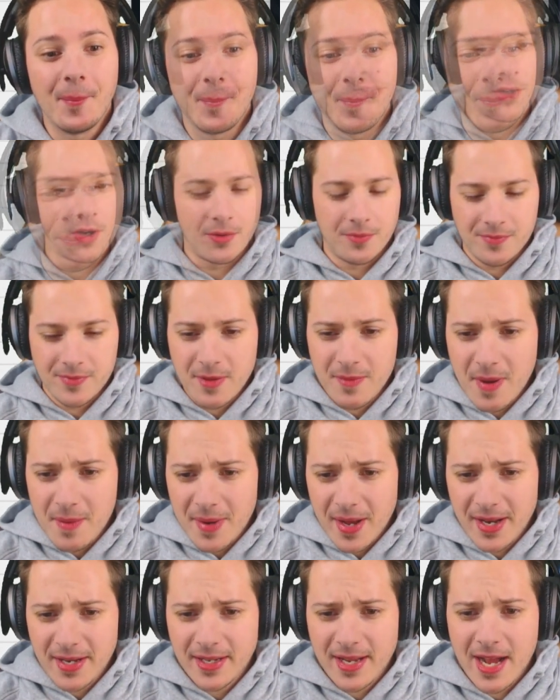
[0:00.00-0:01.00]
So, nehmen wir
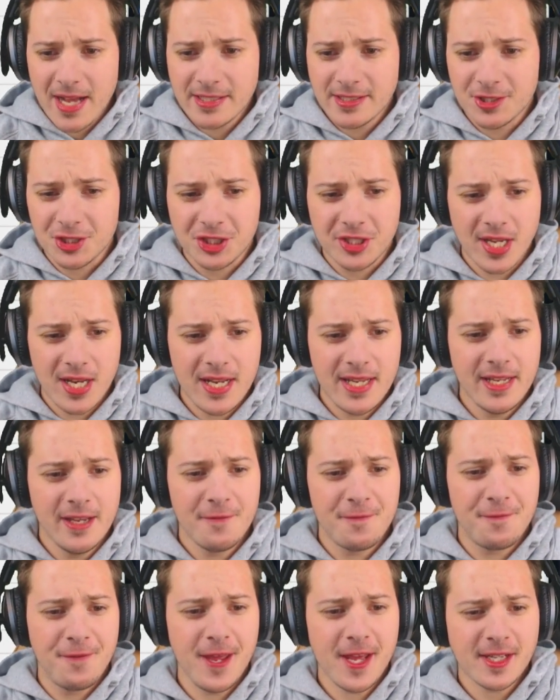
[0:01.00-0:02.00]
mal die erste Stelle hier.
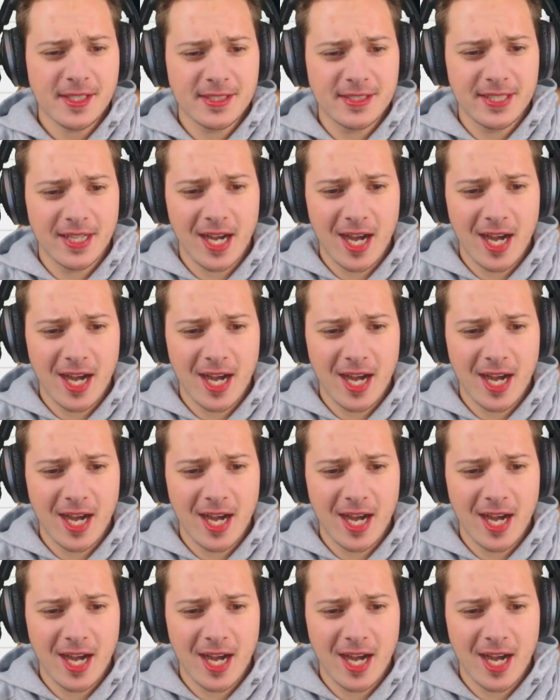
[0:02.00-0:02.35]
Fixed